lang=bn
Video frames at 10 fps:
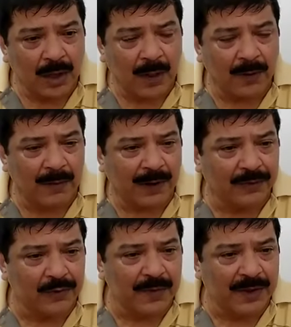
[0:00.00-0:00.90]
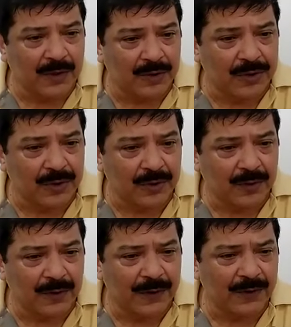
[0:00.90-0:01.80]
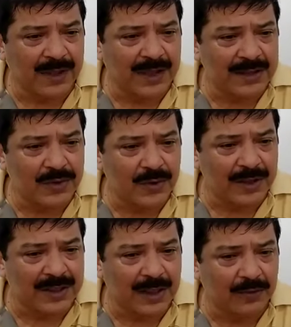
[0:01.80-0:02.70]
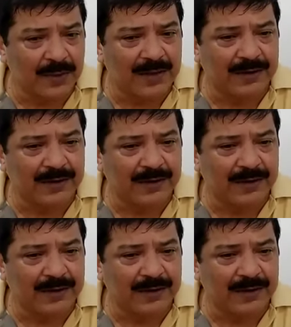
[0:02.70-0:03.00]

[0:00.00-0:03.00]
আমি বললাম রাতুল তুমি কি করছো কই তো খেয়ে দিয়ে শুয়েছি তুমি